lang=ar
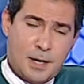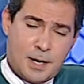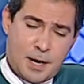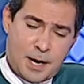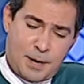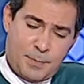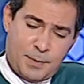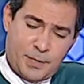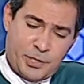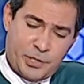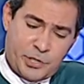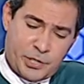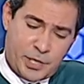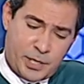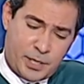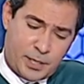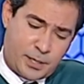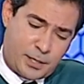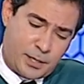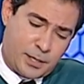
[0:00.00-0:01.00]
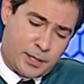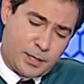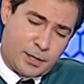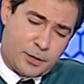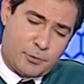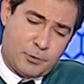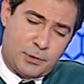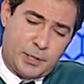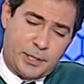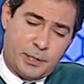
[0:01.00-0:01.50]
احمد الشيخ
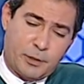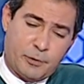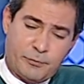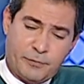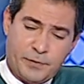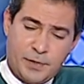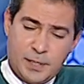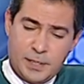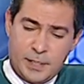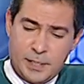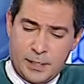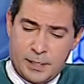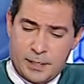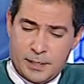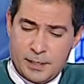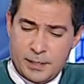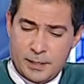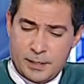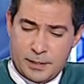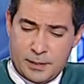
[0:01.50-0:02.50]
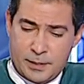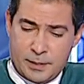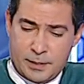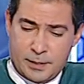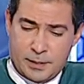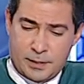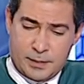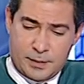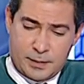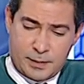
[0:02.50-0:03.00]
كل التوفيق ليك
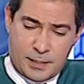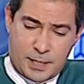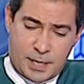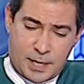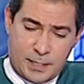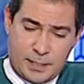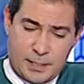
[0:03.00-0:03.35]
آه، يعني